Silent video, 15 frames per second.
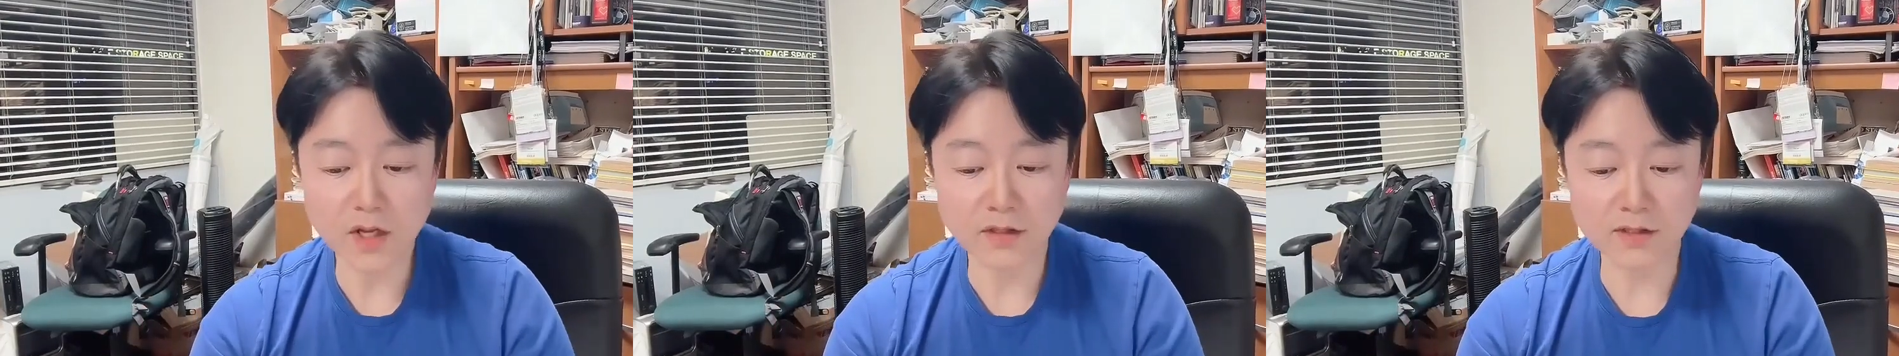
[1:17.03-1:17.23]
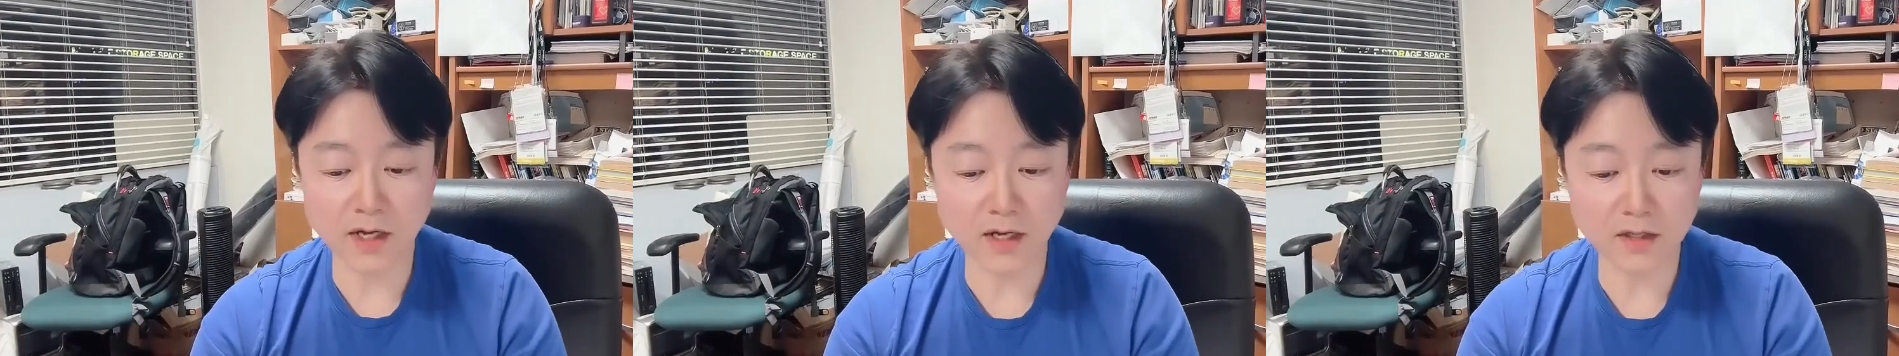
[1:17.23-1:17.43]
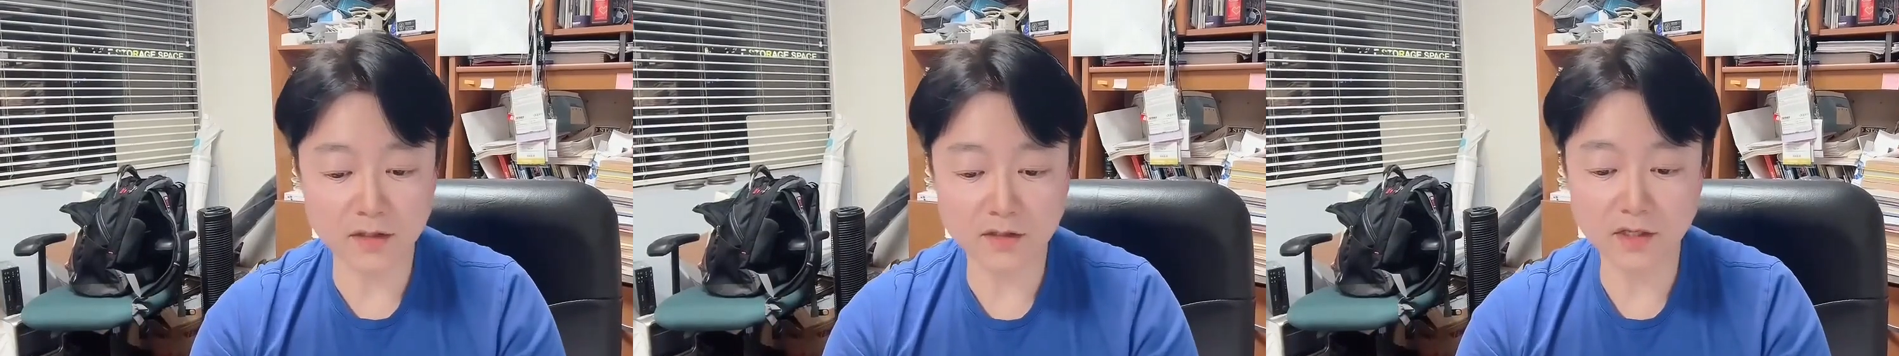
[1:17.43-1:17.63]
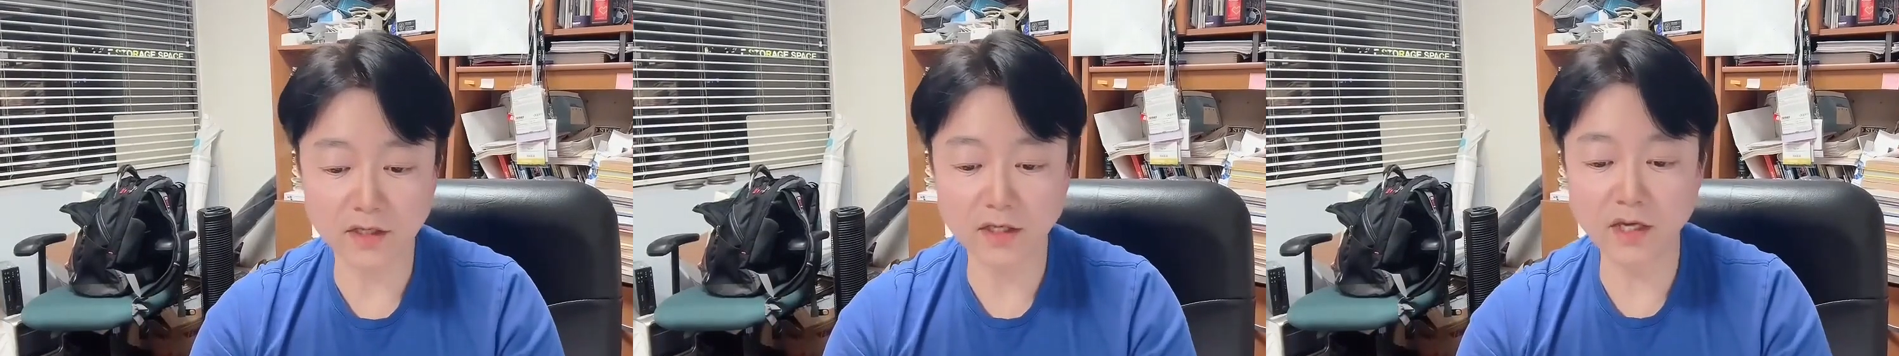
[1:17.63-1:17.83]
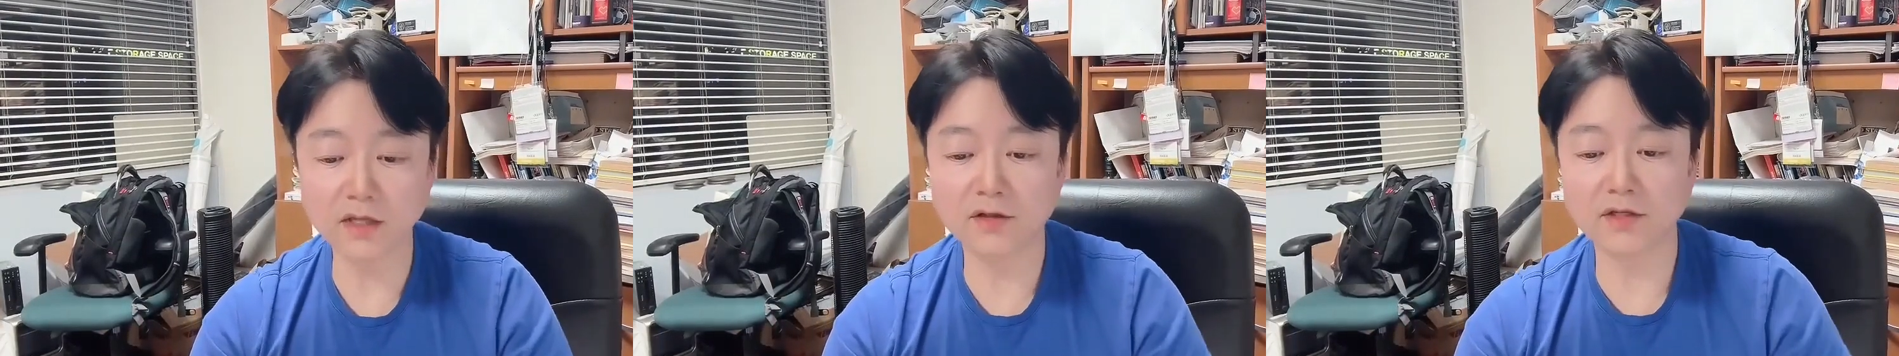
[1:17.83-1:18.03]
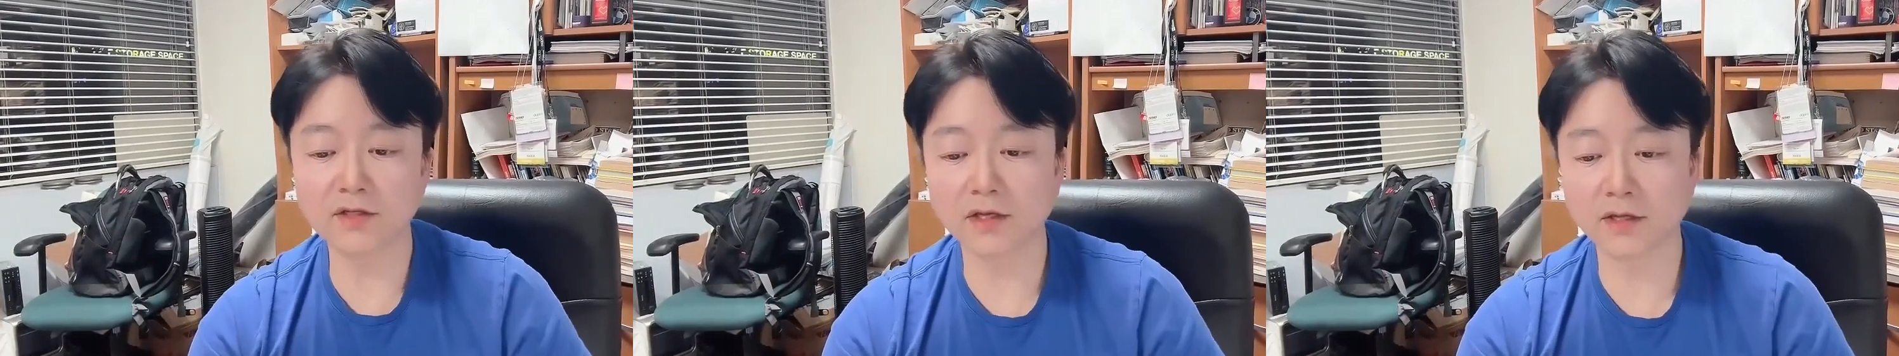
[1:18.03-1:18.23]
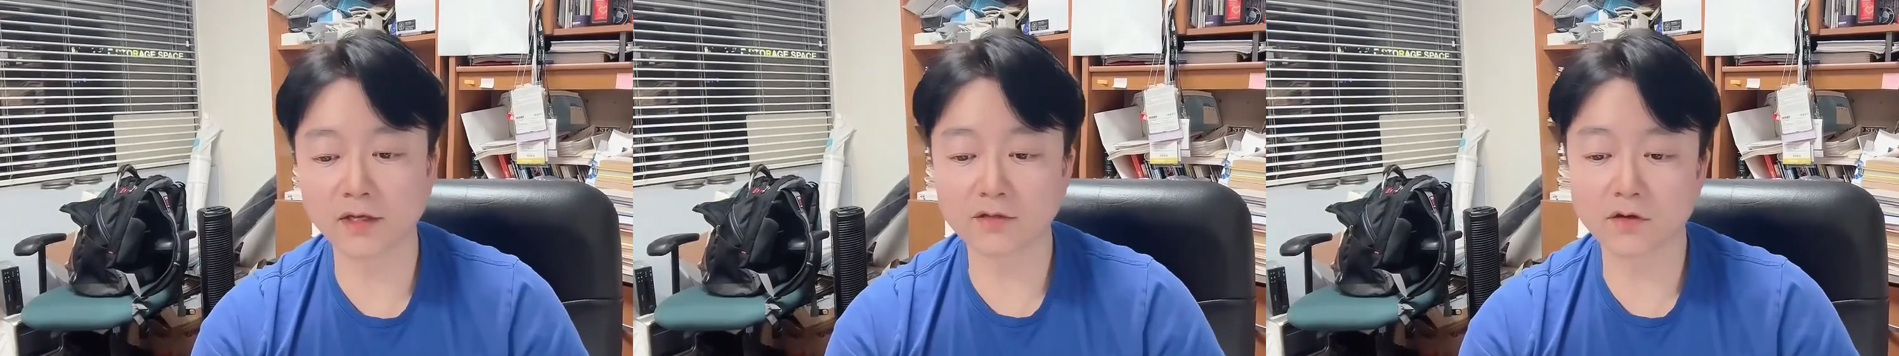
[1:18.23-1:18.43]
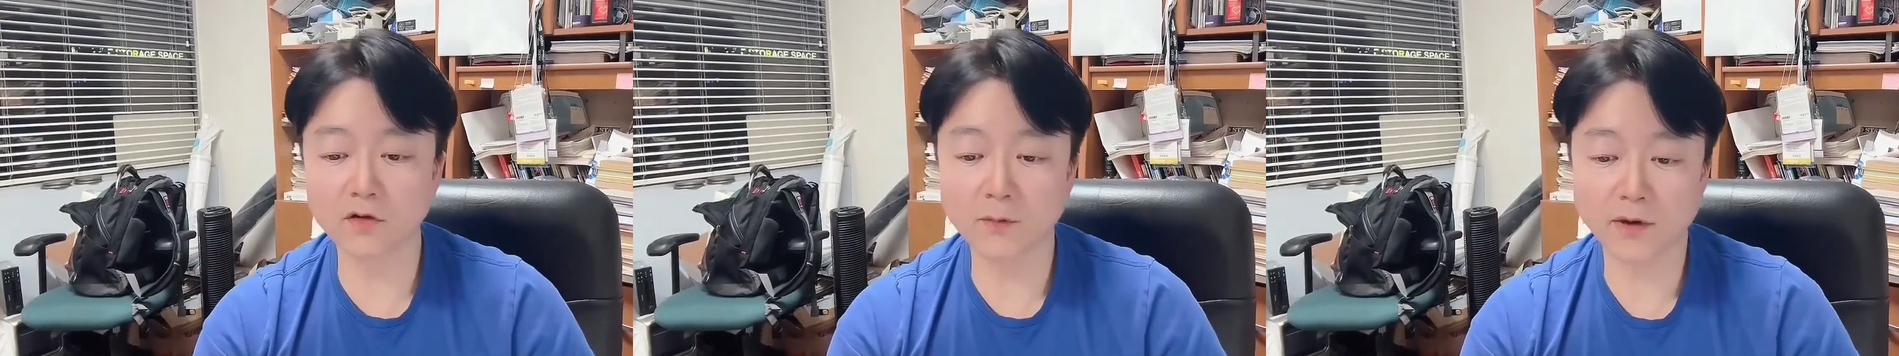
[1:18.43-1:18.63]
자, 이제 ENTJ에
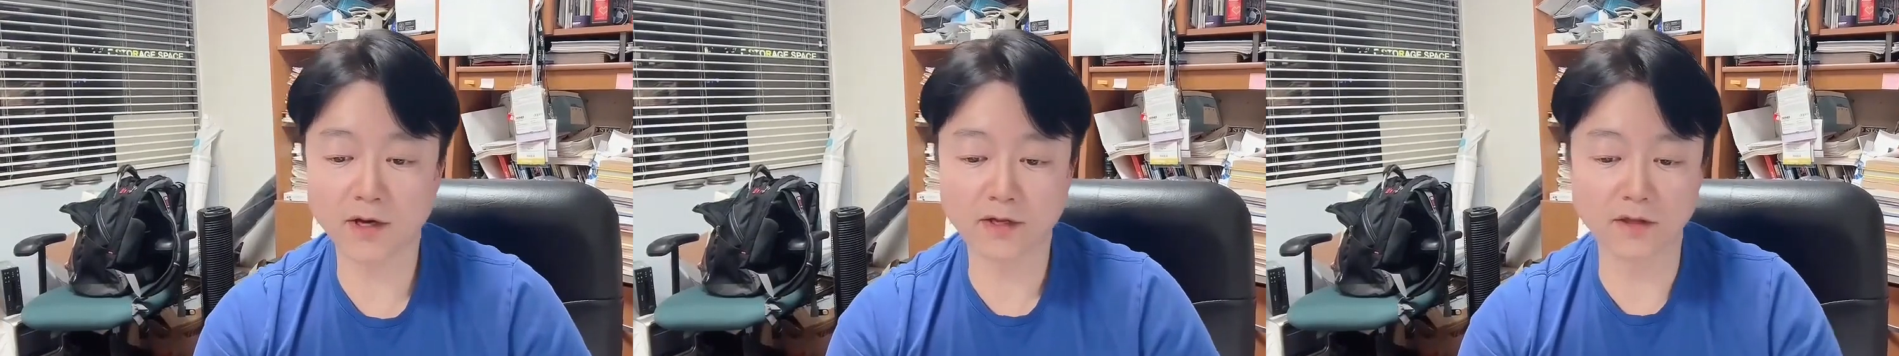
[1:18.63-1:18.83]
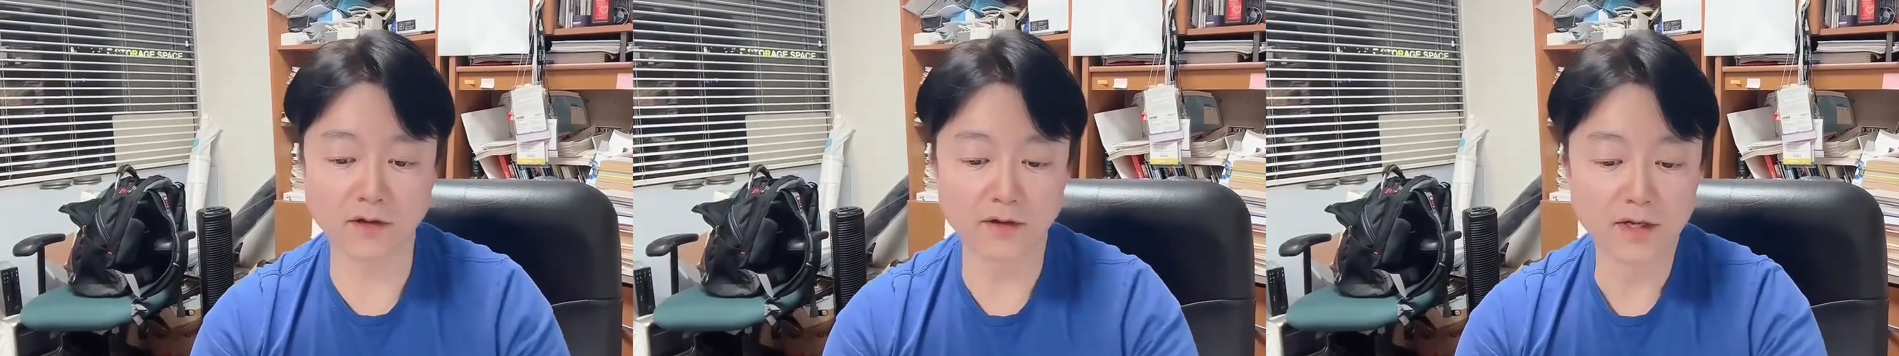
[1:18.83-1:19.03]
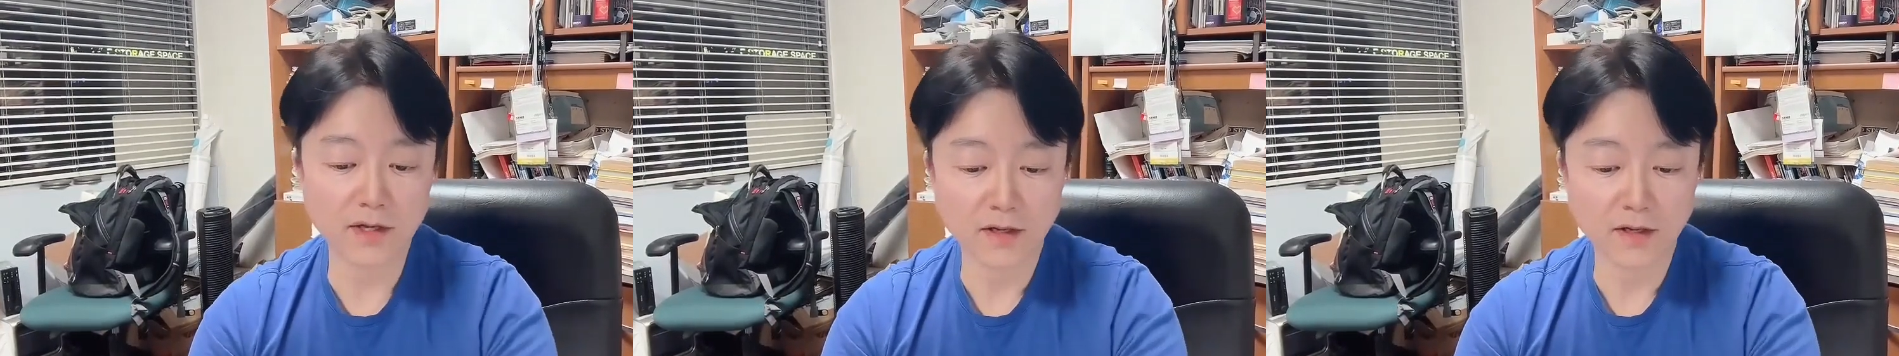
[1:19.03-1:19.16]
대해서 설명할게요.